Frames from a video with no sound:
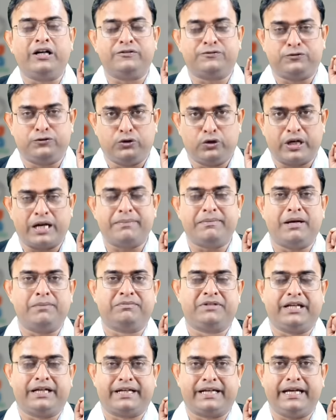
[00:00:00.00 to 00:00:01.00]
পয়েন্ট ফোর
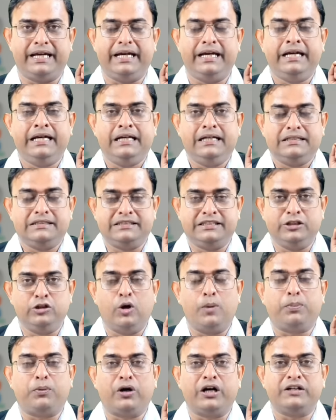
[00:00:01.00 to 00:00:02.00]
এমএম থেকে
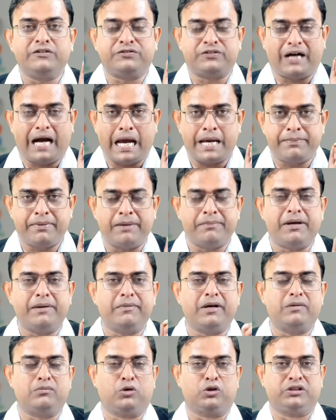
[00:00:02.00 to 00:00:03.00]
জিরো পয়েন্ট ফাইভ এম
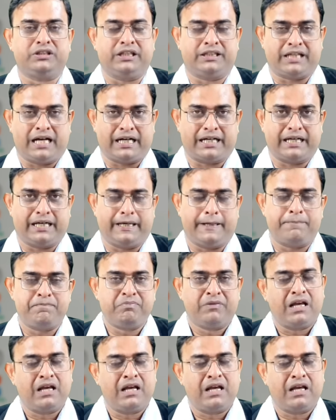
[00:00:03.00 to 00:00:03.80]
এর মধ্যে থাকে